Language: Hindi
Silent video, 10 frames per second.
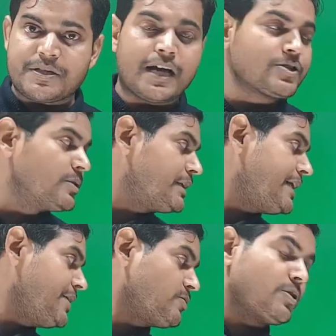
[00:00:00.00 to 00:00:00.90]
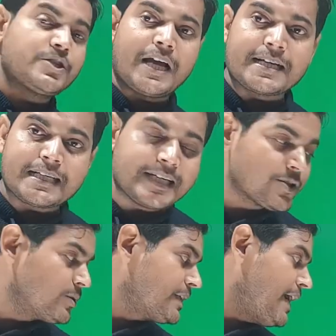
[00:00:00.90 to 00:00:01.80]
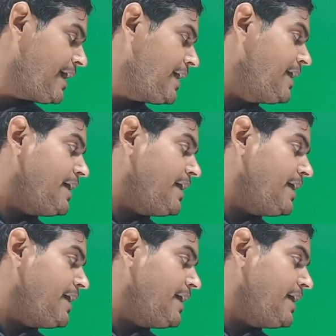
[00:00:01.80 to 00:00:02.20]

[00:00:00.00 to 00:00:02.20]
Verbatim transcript: चार्ज होते हैं न्यूट्रॉन चार्जलेस होता है